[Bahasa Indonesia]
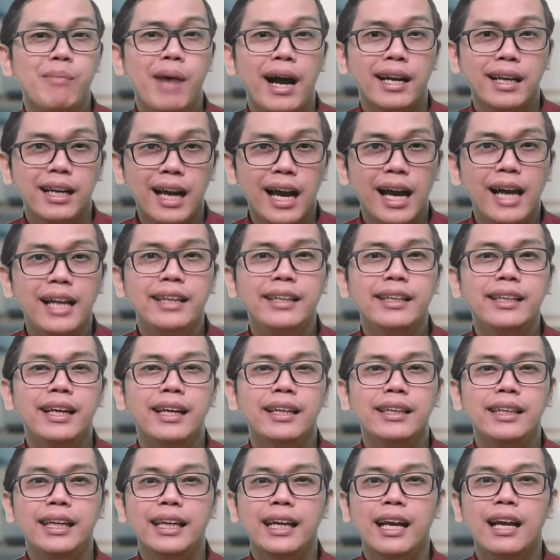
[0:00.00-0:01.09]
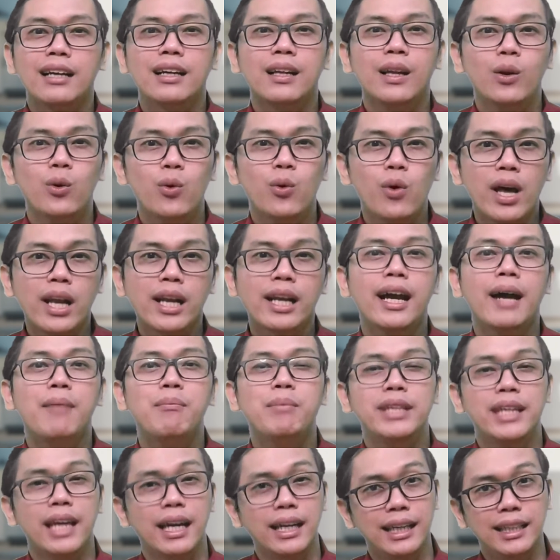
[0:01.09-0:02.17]
Bahkan ketika keluarga
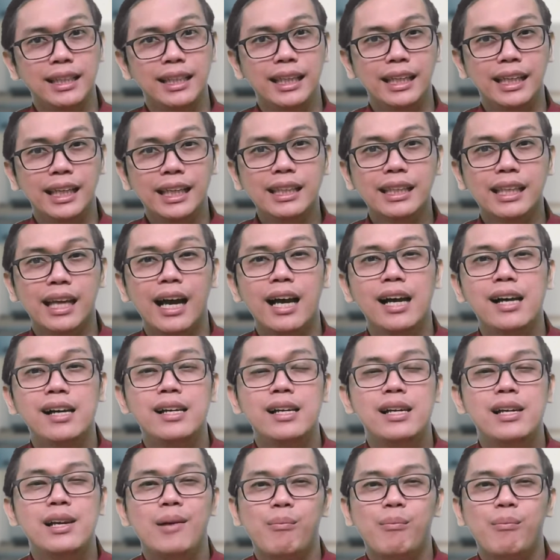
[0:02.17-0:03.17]
menyakiti kita,